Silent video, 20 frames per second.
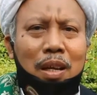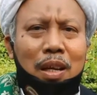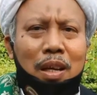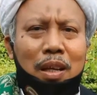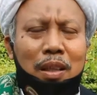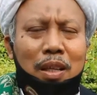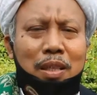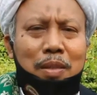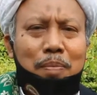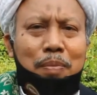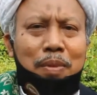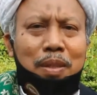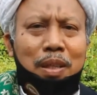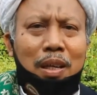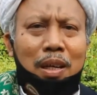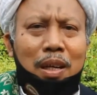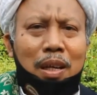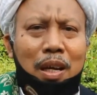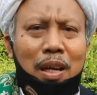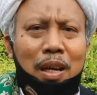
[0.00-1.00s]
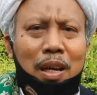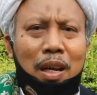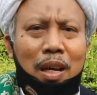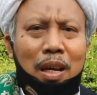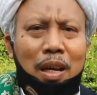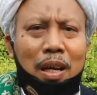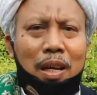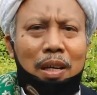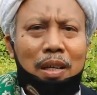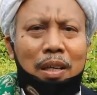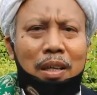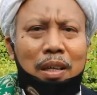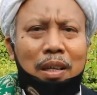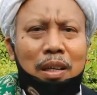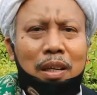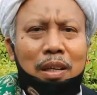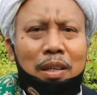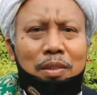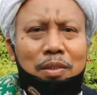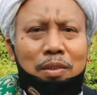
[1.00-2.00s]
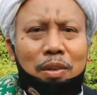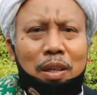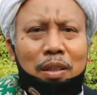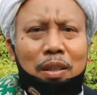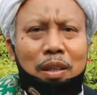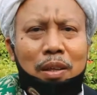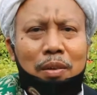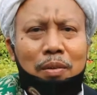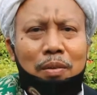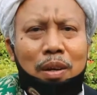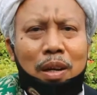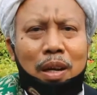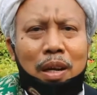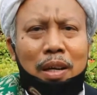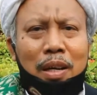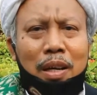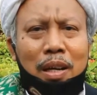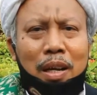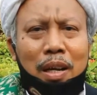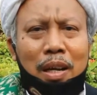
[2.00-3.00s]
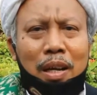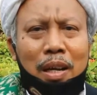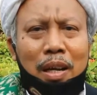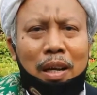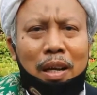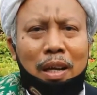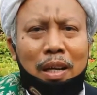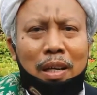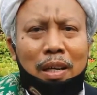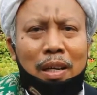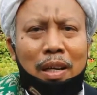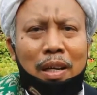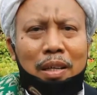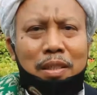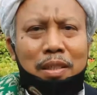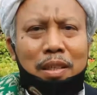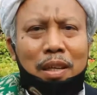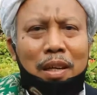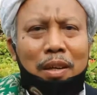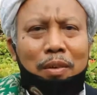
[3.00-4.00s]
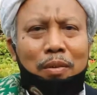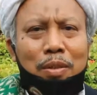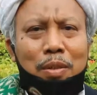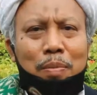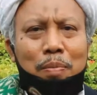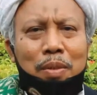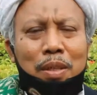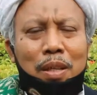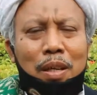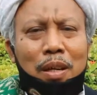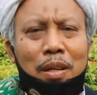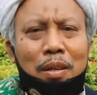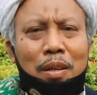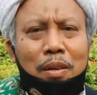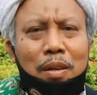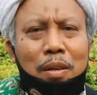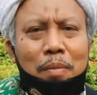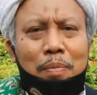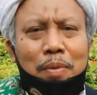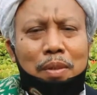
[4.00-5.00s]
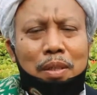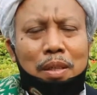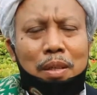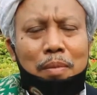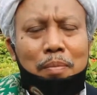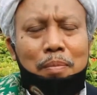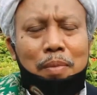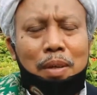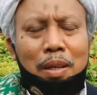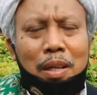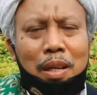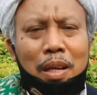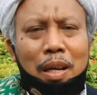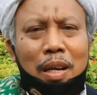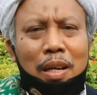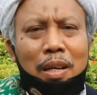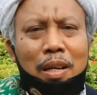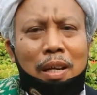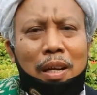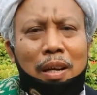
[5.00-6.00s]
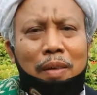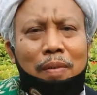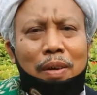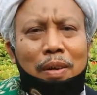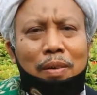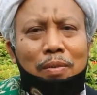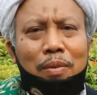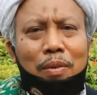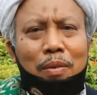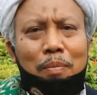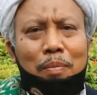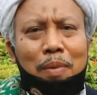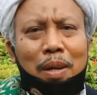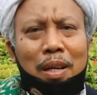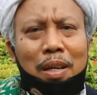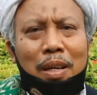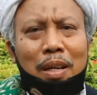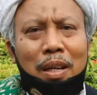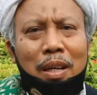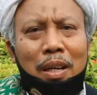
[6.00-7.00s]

atas penyelenggaraan sholat Idul Adha dan sekaligus penyembelihan hewan kurban